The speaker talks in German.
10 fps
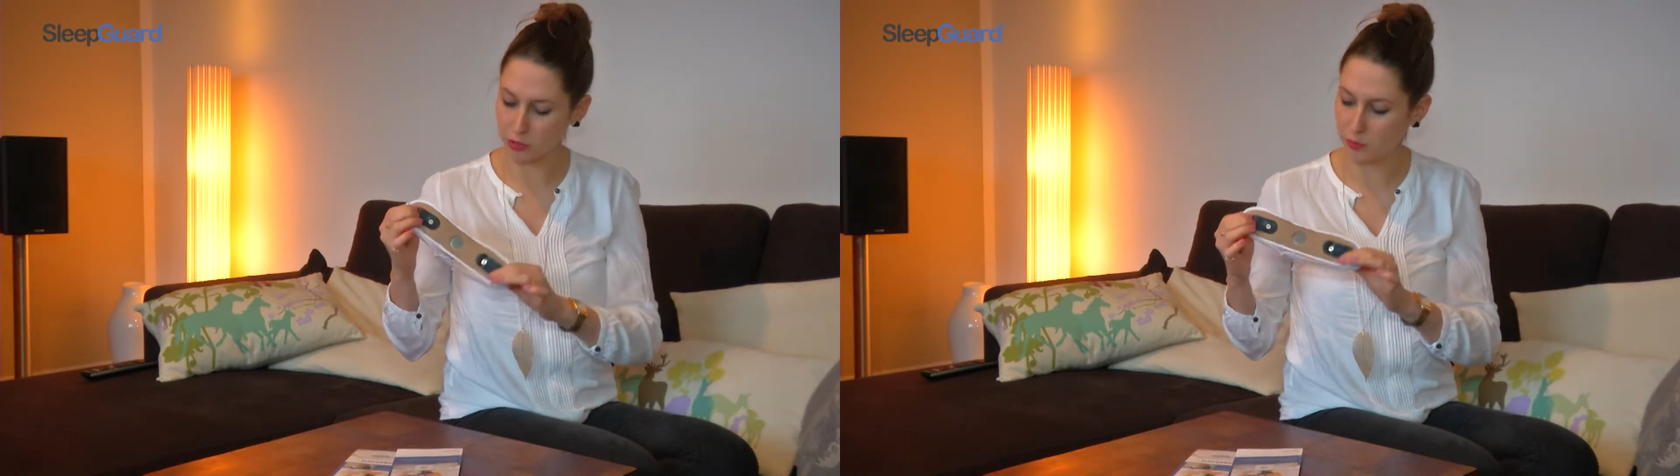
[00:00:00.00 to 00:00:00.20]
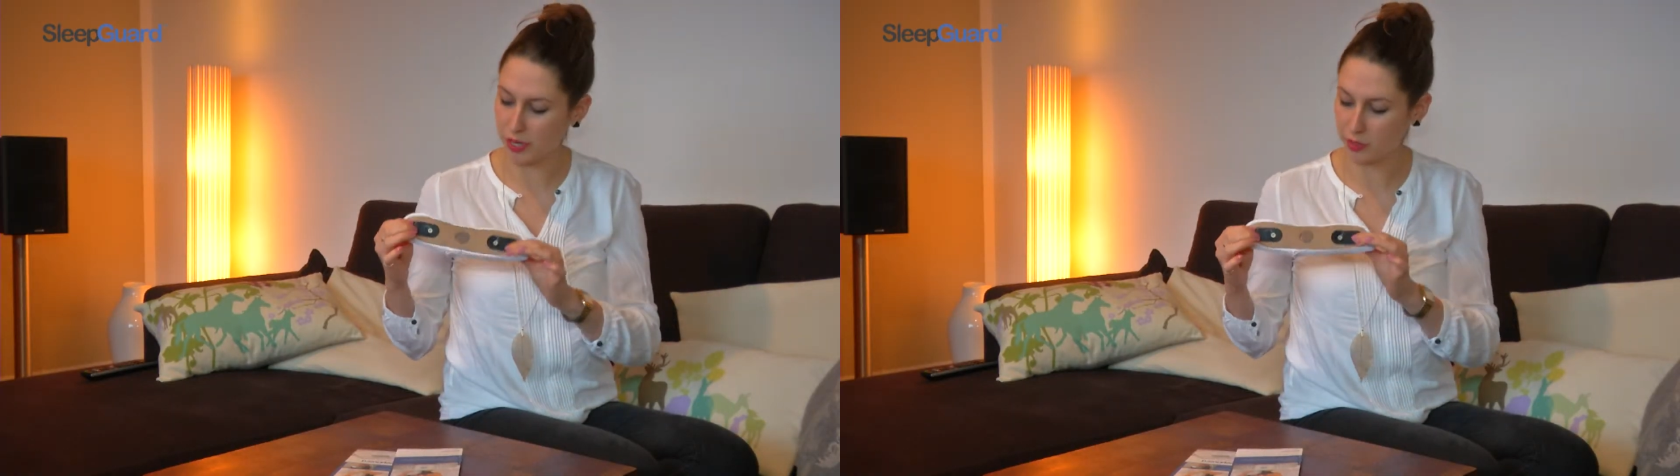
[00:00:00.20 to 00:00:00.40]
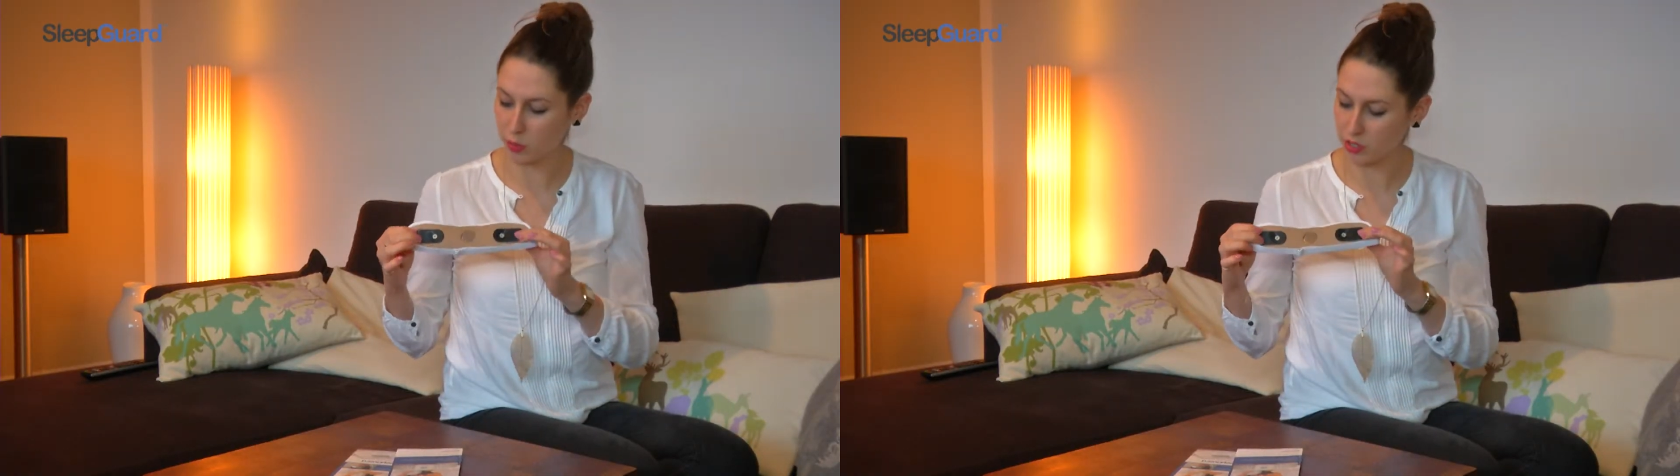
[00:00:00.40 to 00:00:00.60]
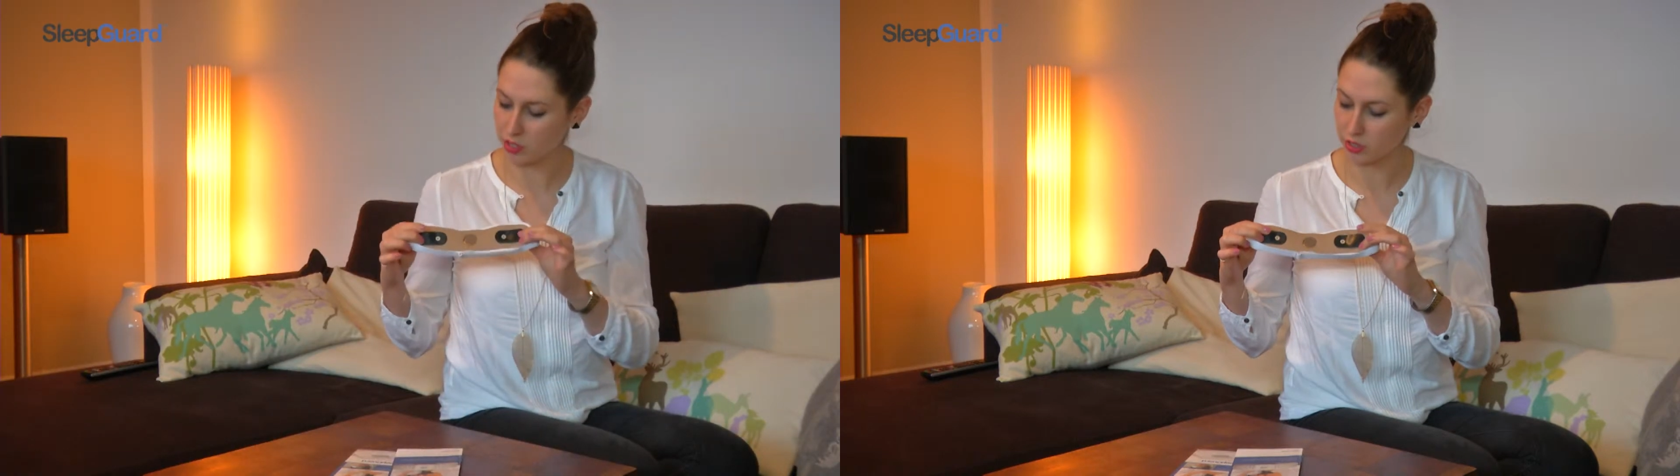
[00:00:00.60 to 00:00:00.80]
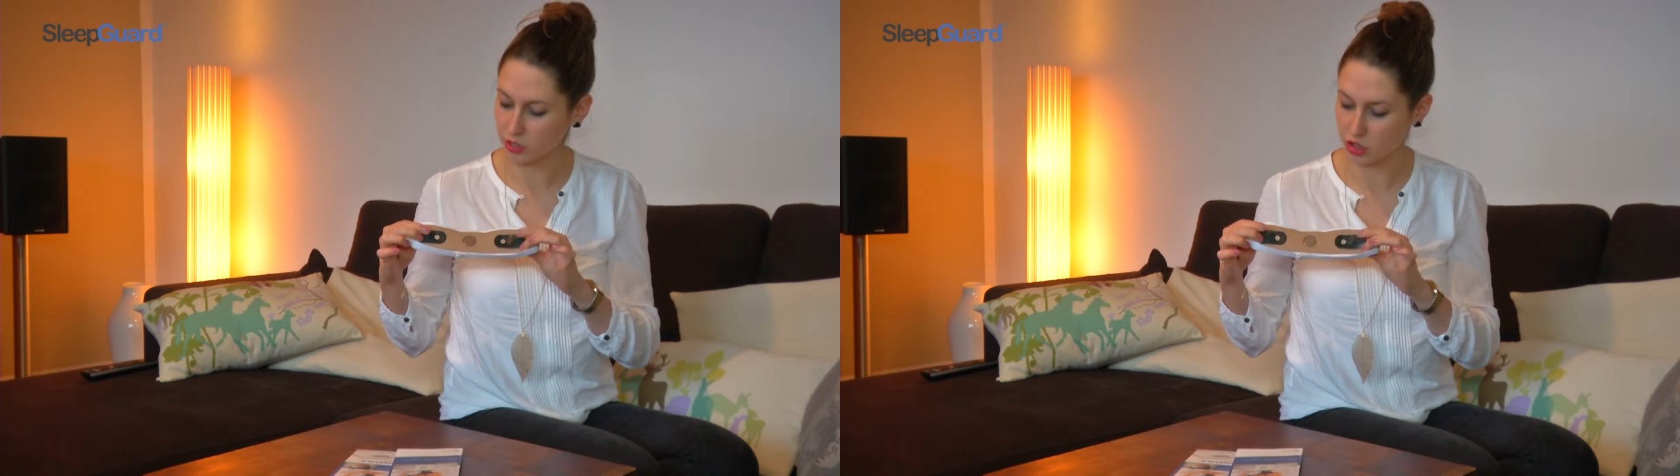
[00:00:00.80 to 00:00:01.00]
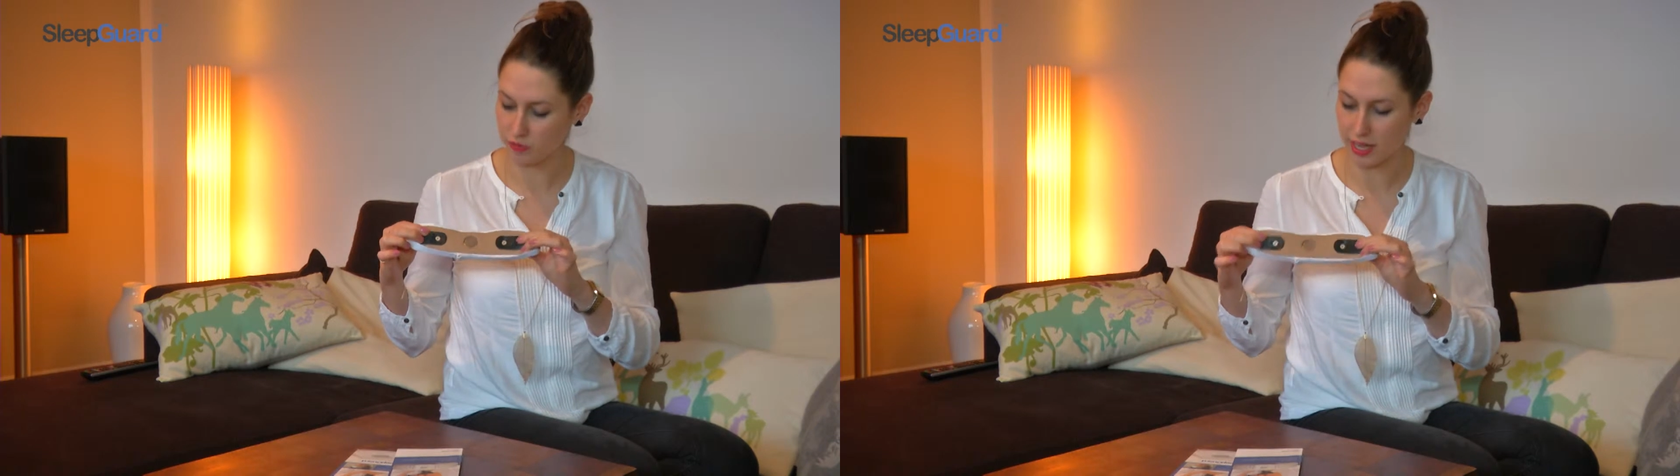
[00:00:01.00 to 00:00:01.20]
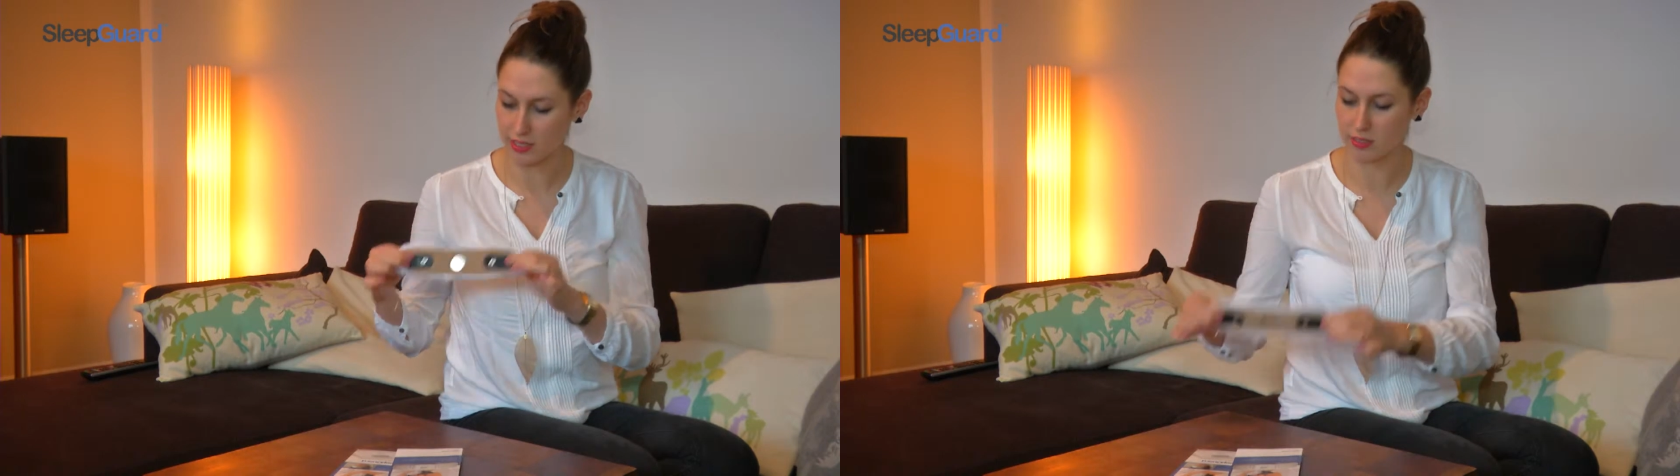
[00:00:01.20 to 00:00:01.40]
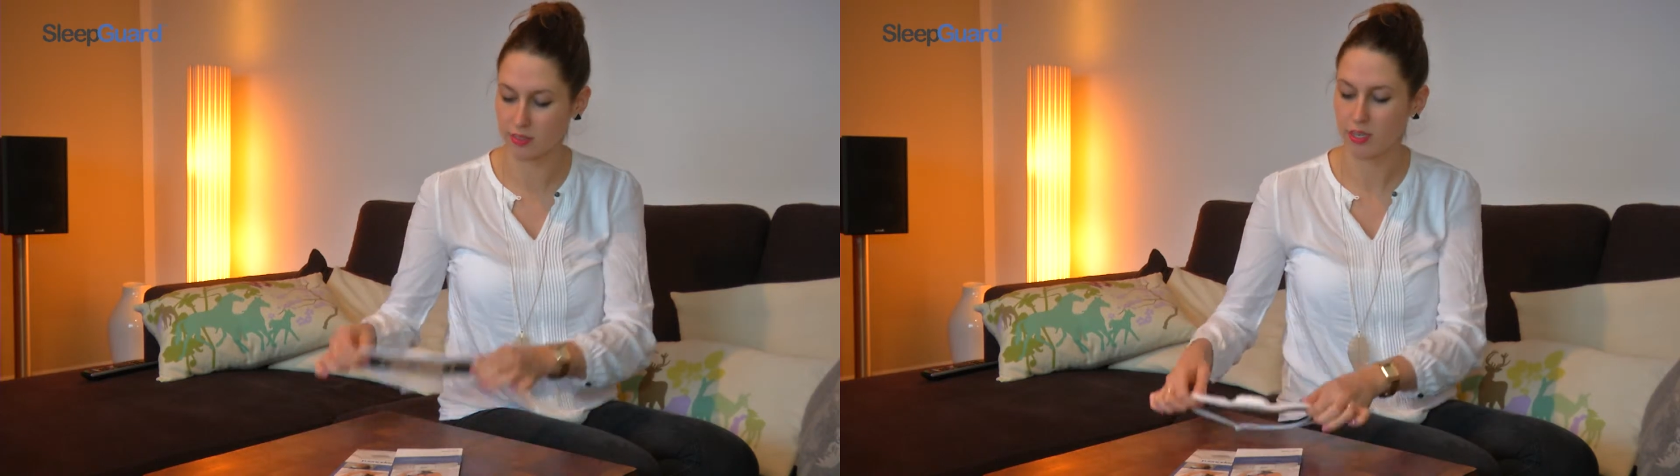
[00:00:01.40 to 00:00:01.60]
und die beiden äußeren
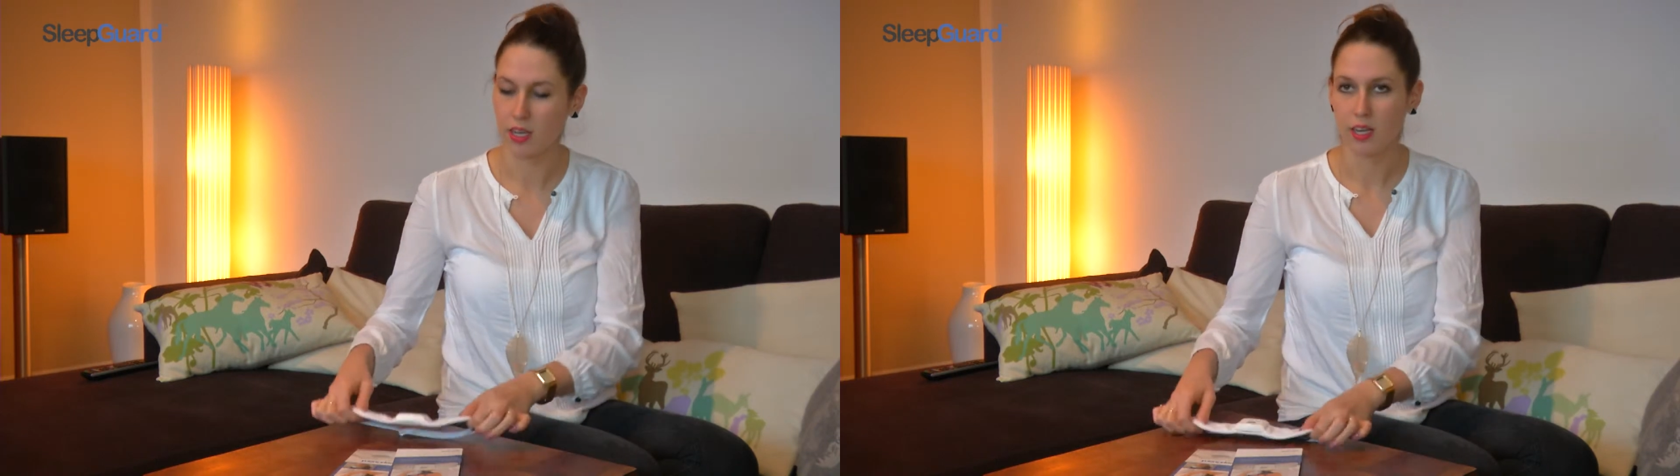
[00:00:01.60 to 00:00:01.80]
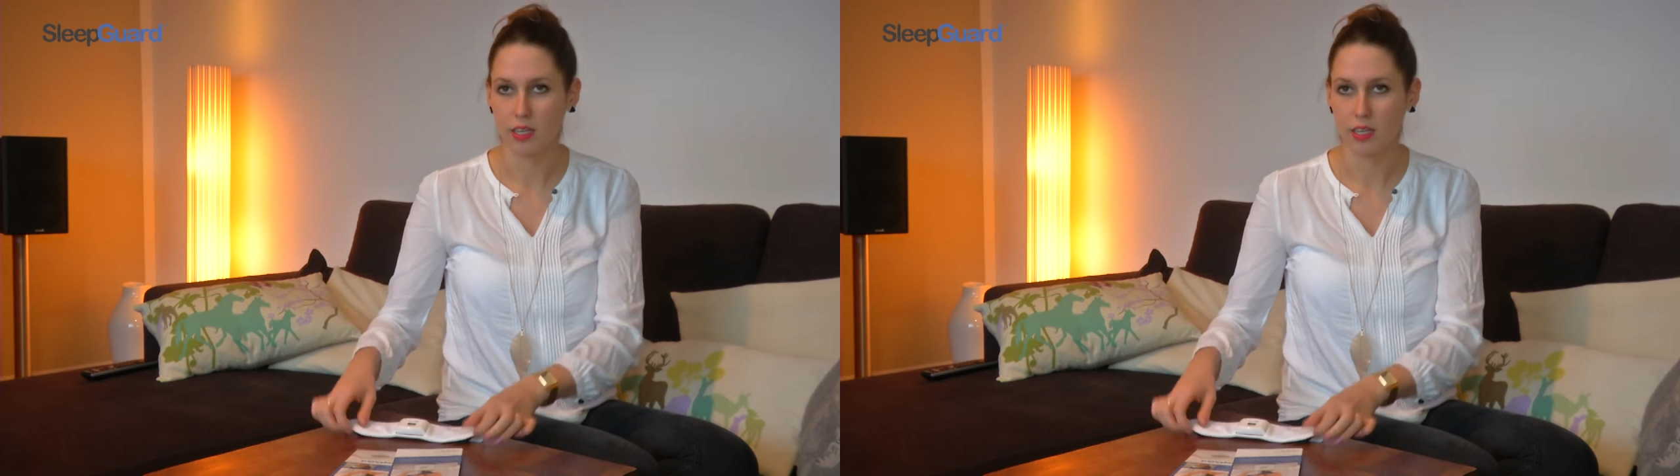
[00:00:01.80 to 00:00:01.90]
schwarzen